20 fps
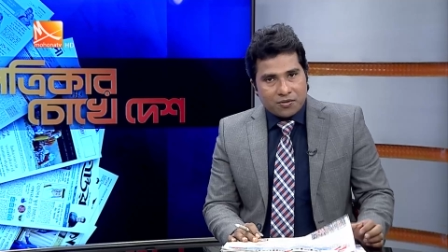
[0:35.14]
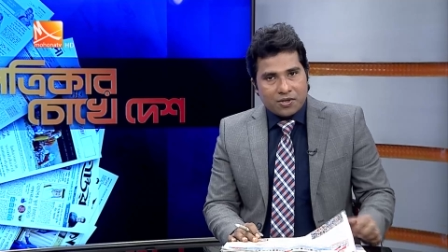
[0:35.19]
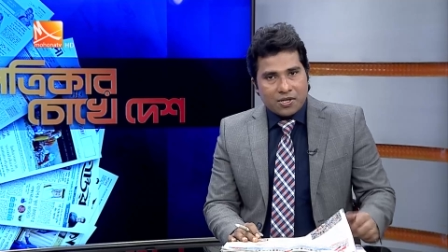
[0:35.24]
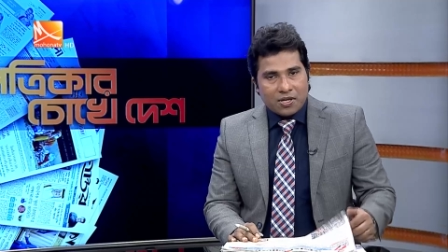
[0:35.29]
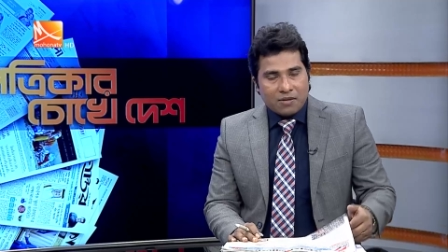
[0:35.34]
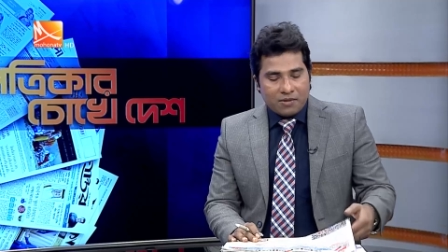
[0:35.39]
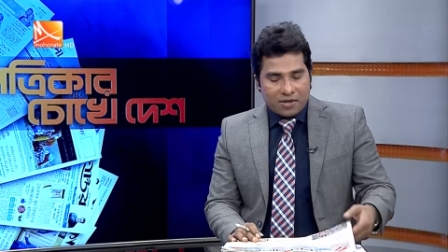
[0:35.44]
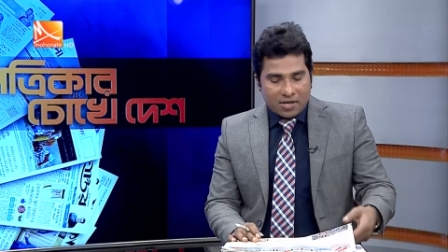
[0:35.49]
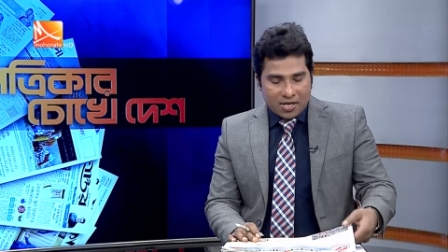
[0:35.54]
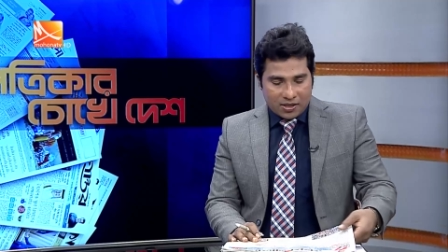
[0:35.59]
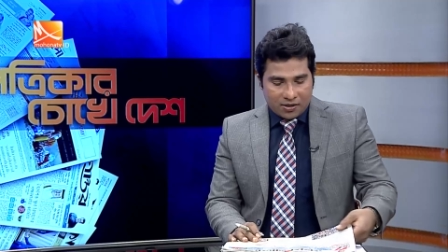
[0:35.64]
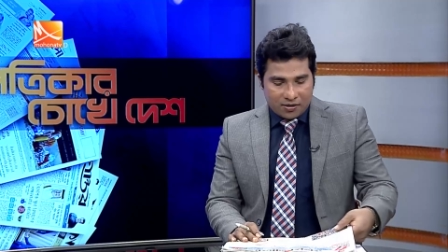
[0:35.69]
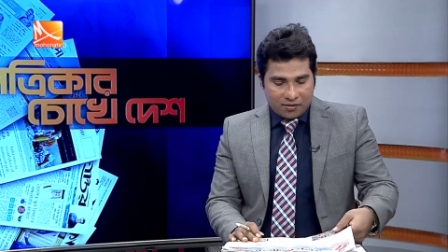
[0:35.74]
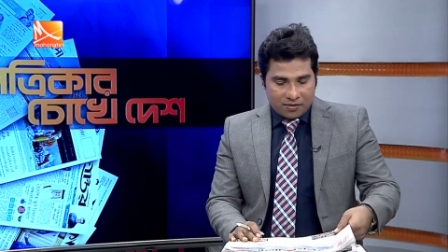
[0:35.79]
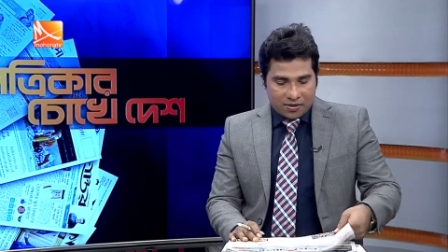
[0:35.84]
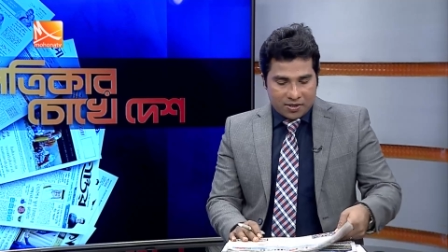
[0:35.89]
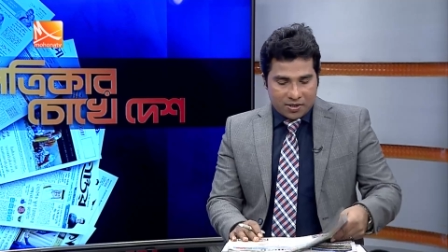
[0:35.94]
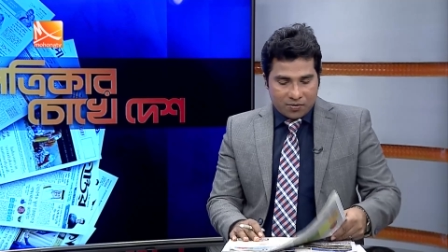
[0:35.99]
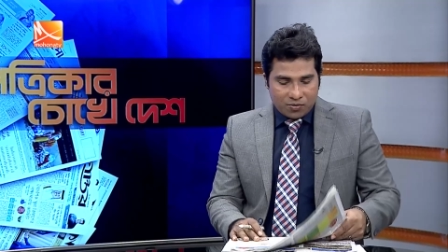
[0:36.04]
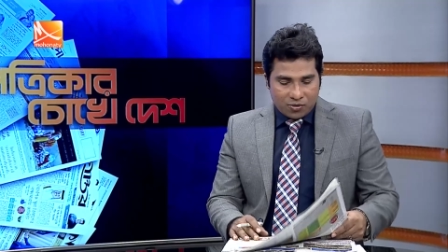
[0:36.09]
শুরুতে আমার হাতে
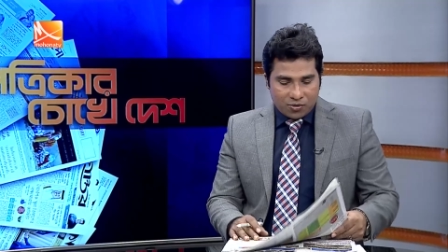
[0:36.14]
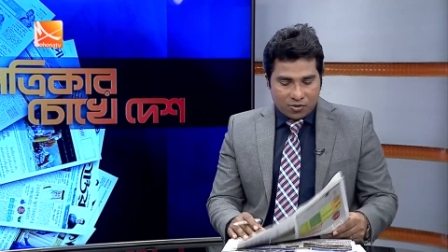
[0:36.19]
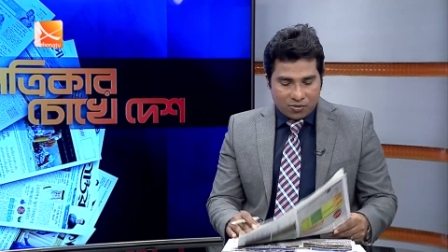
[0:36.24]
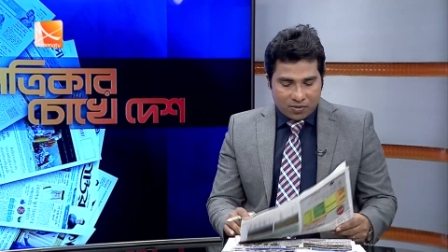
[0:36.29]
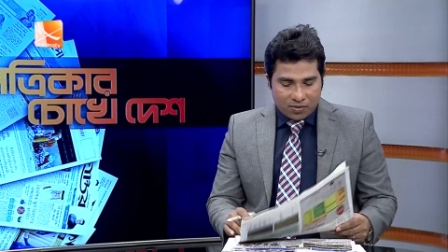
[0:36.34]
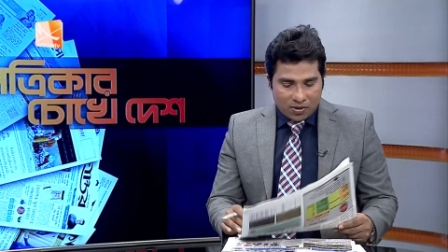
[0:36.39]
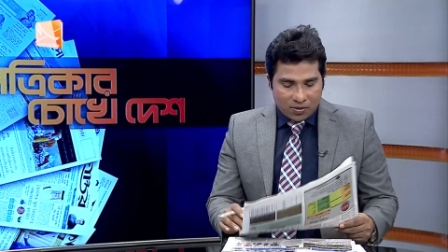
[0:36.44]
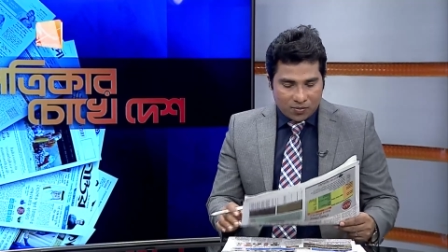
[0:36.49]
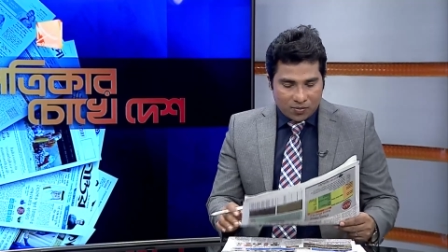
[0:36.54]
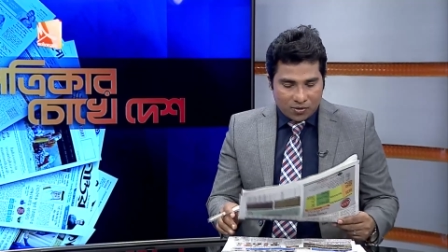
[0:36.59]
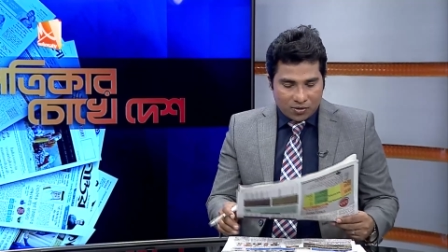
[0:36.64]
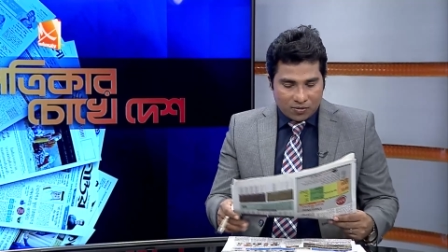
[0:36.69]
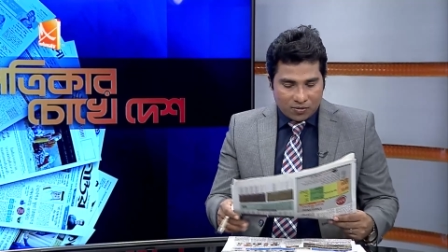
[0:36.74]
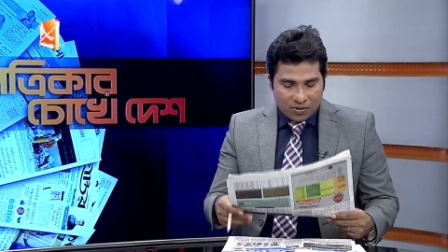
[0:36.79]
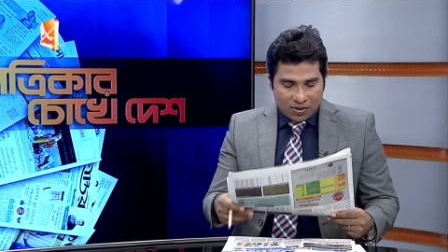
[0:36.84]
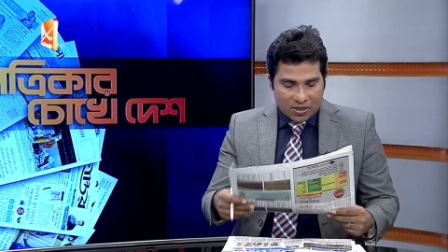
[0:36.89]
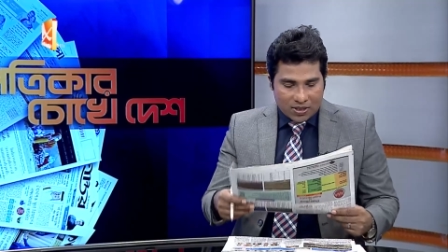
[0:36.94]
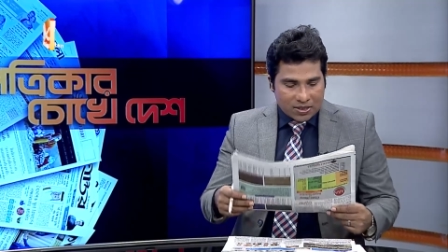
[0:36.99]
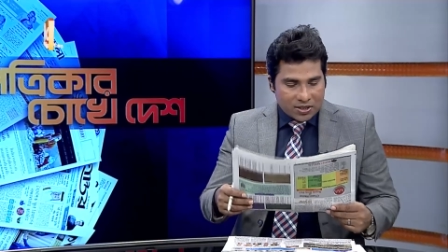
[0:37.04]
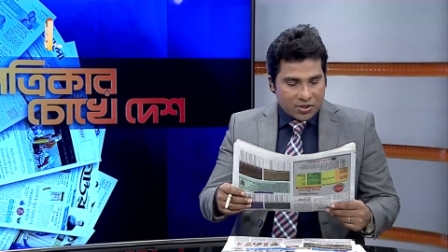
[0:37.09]
রয়েছে প্রথম আলো প্রথম
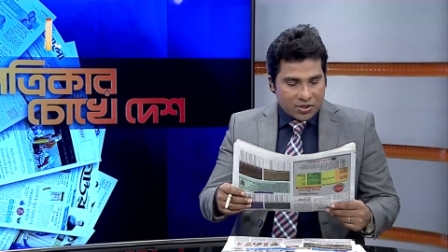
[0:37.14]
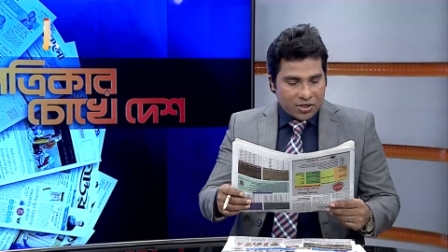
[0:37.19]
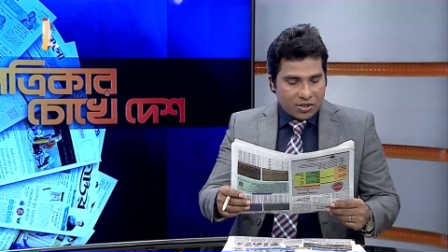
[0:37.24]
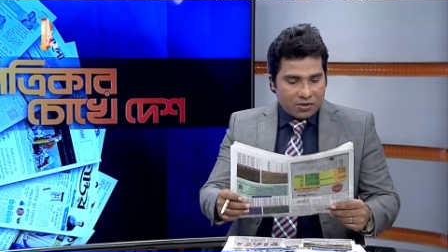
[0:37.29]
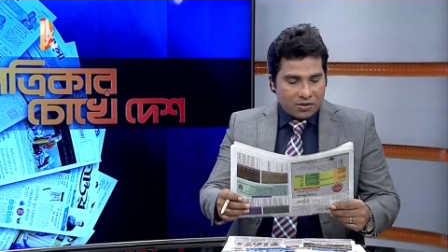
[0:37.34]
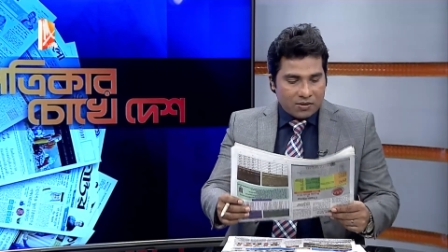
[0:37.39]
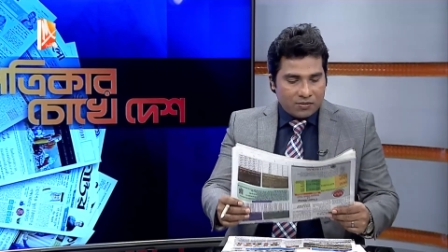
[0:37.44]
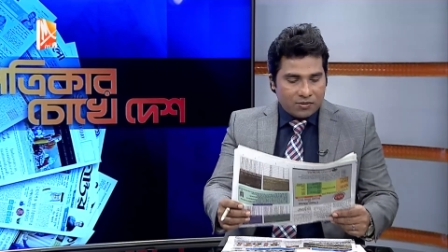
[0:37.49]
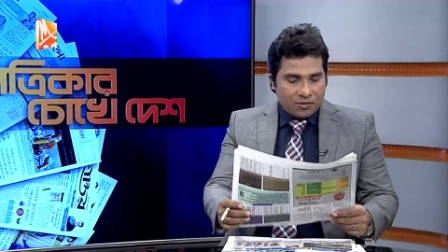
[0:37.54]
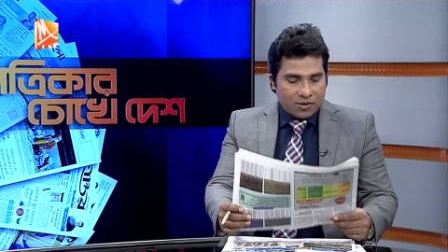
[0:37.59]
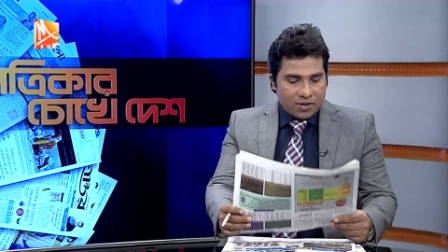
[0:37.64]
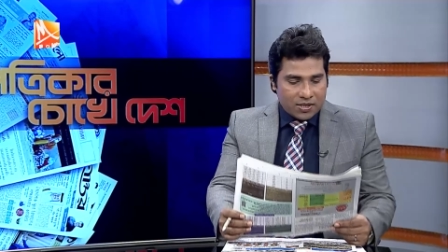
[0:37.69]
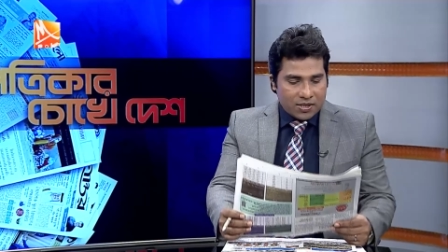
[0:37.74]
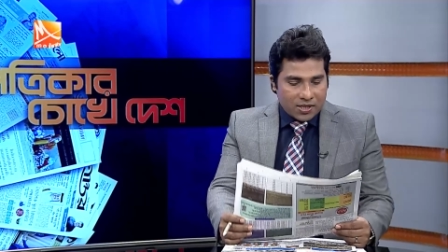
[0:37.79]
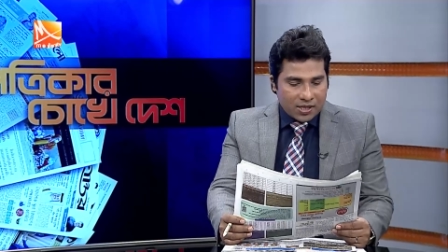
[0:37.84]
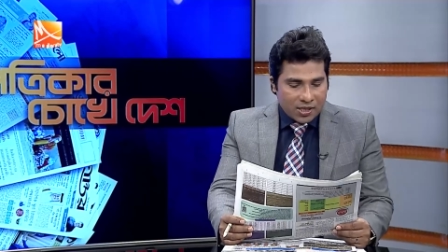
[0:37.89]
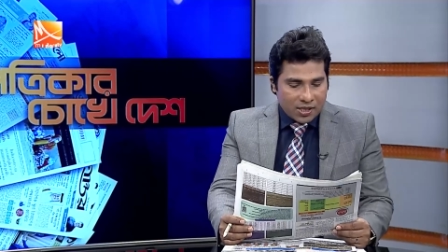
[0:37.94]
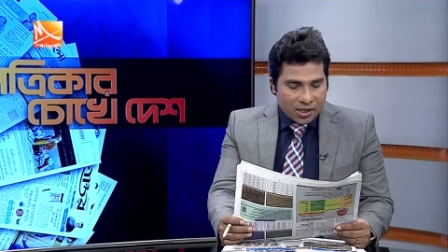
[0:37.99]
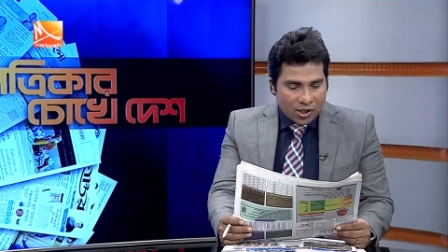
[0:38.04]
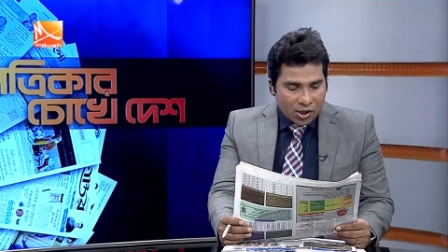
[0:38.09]
আলো আজকে শিরোনাম
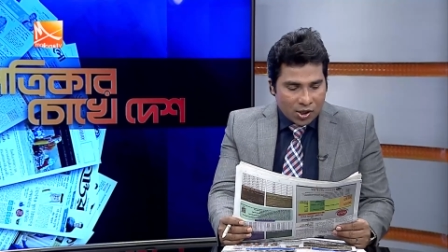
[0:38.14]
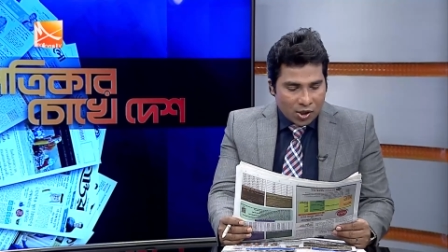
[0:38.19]
করেছে